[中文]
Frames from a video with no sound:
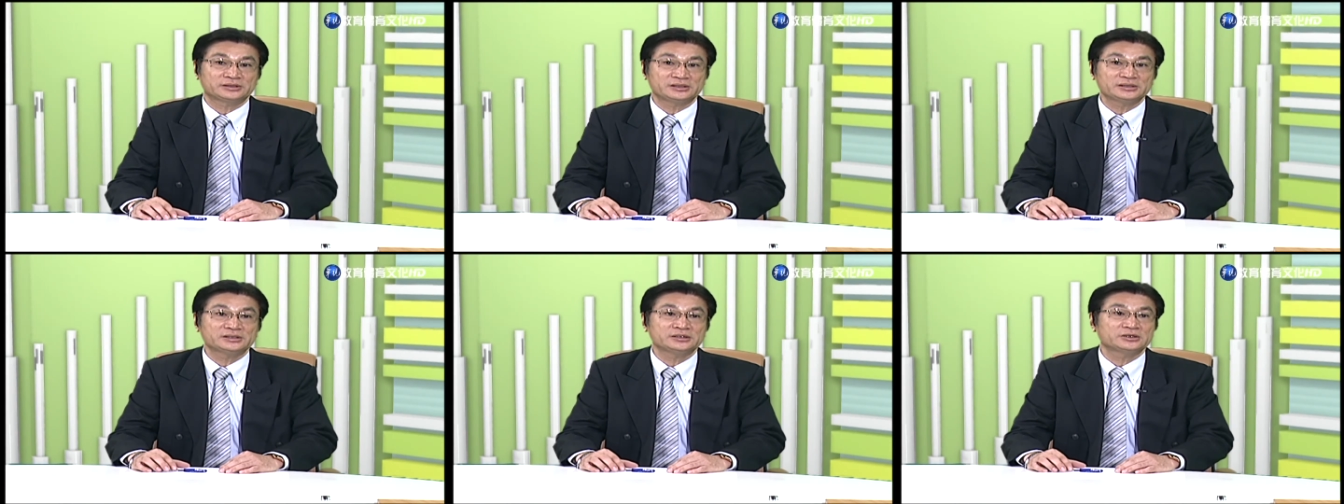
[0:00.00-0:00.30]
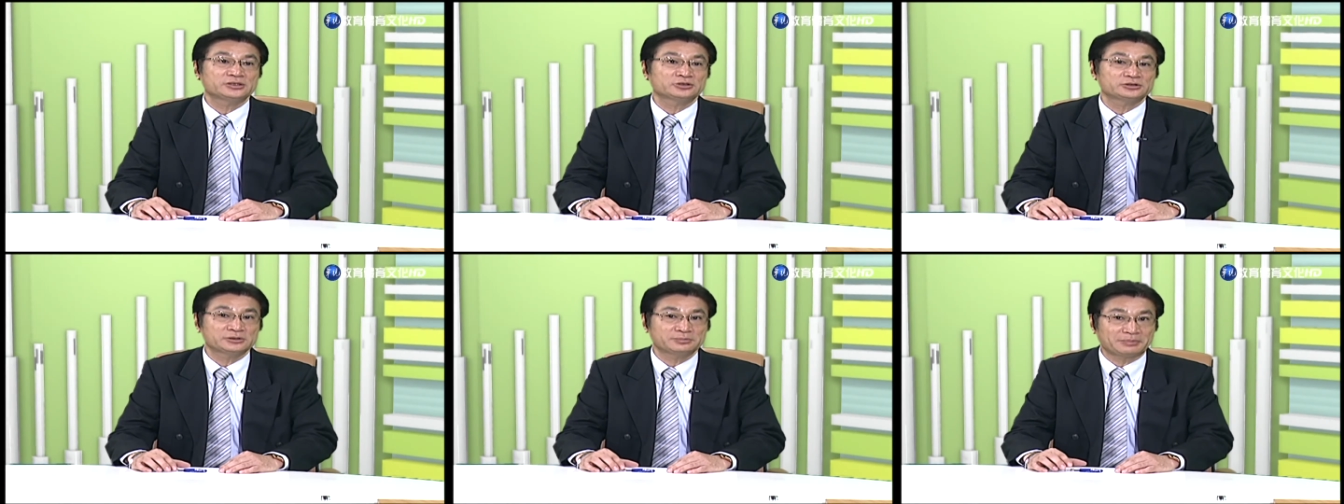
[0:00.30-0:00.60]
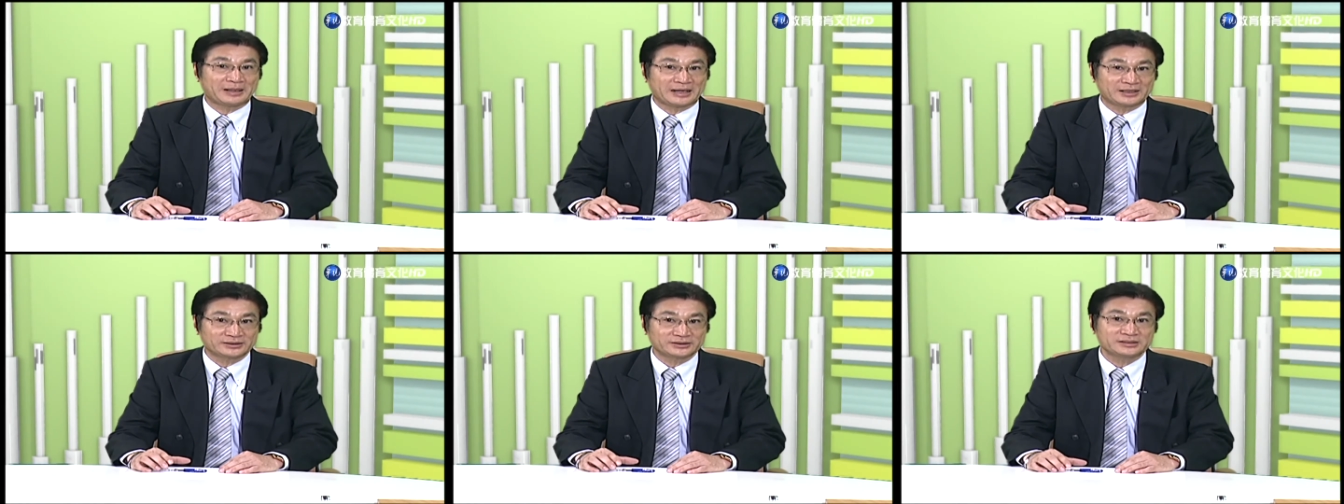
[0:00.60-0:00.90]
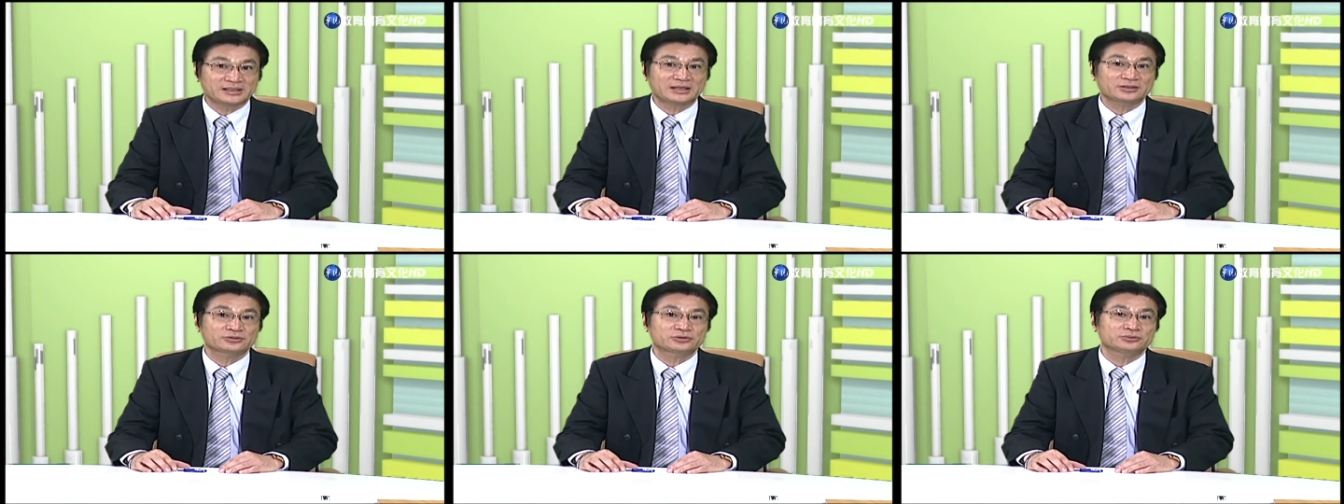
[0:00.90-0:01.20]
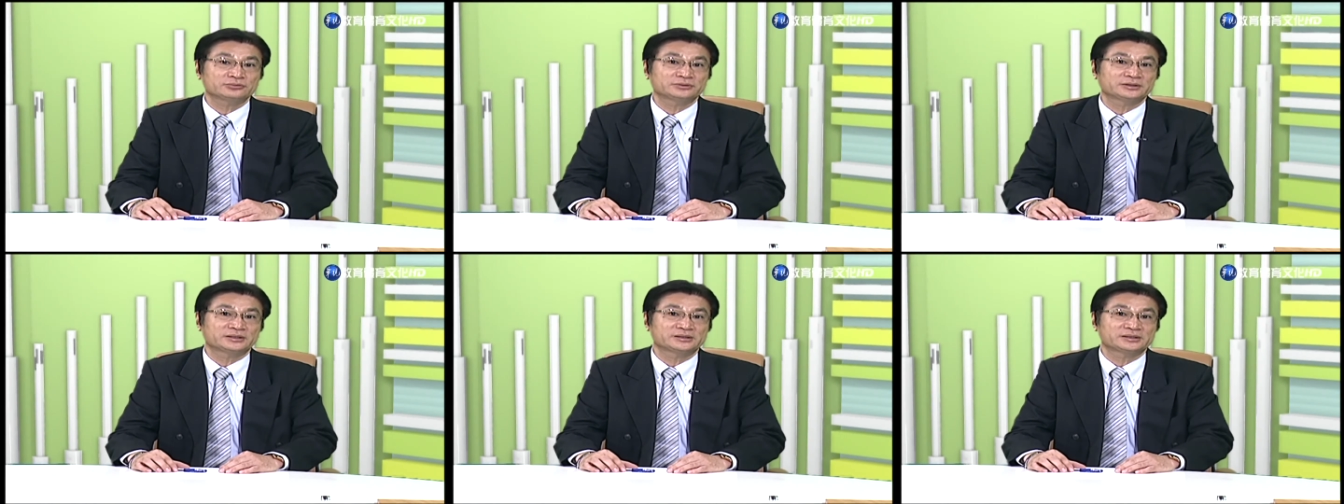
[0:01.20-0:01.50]
其实就是把上
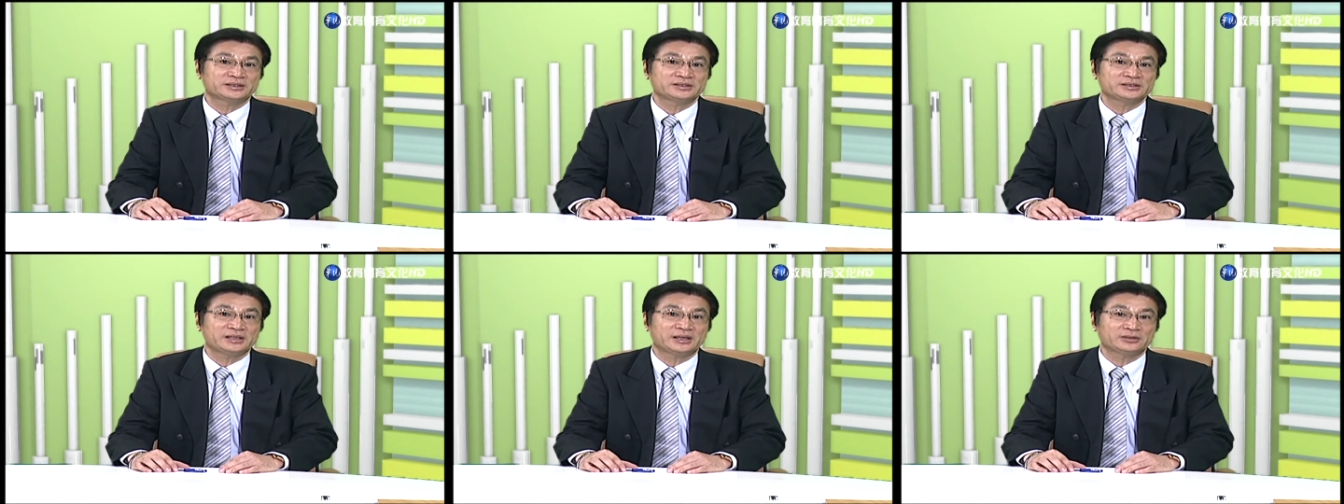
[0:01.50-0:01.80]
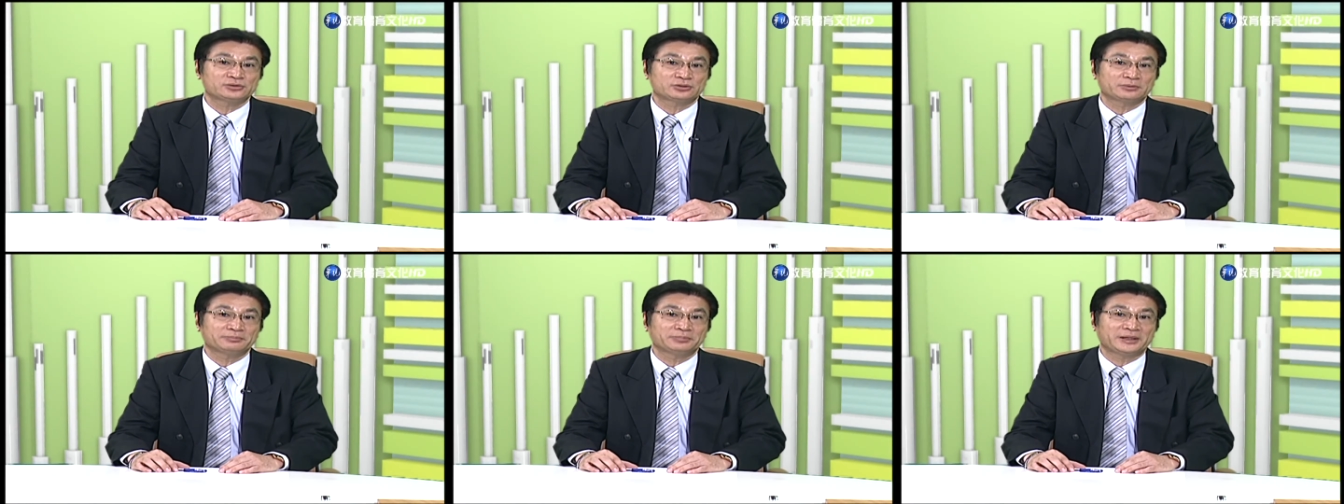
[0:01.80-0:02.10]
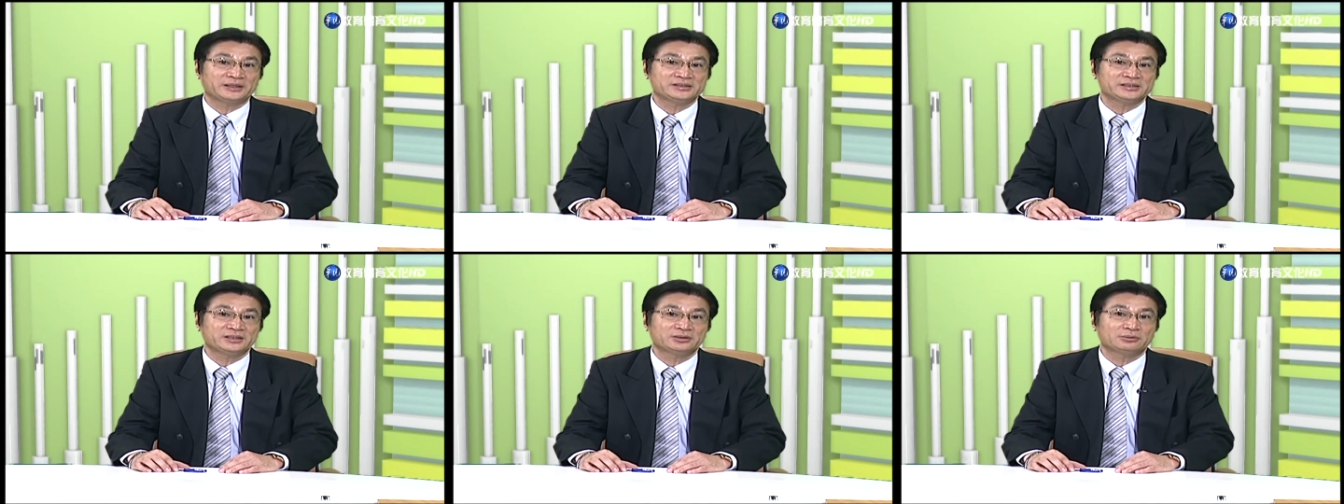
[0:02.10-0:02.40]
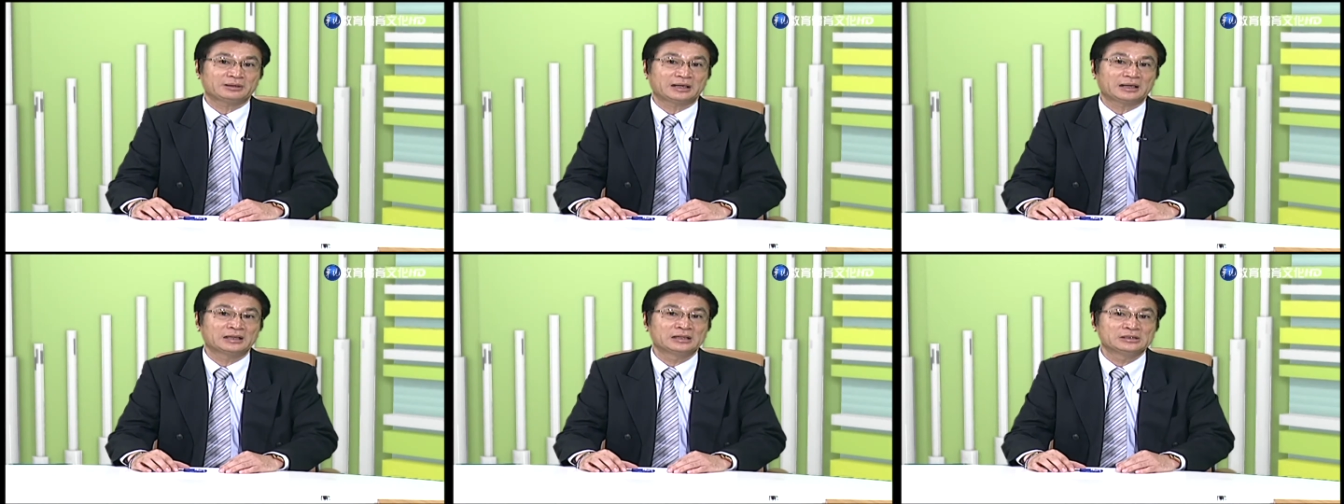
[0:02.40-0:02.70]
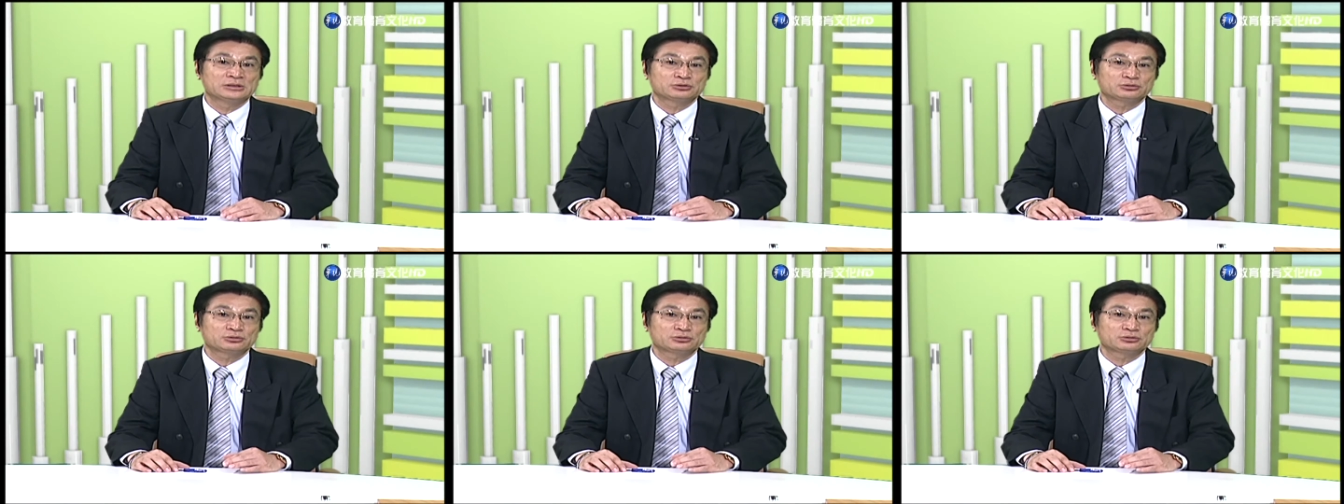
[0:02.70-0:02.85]
述的这些准备计划